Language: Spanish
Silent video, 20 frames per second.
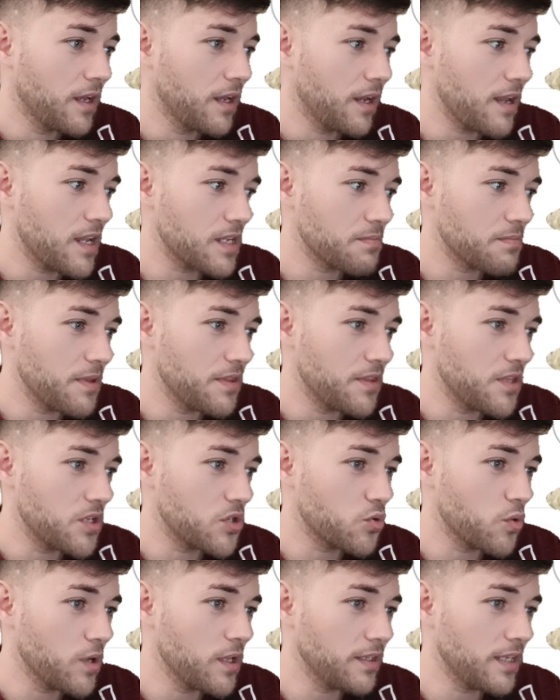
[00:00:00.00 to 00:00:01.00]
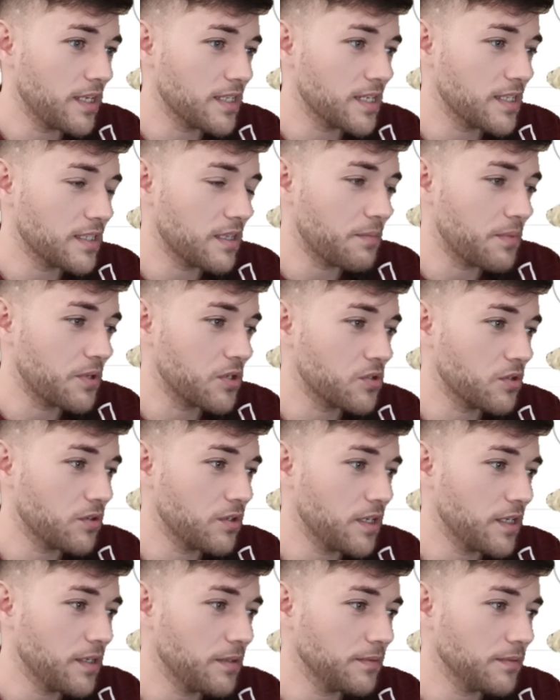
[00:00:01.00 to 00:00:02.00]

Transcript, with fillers: Las vende sueltas esta persona.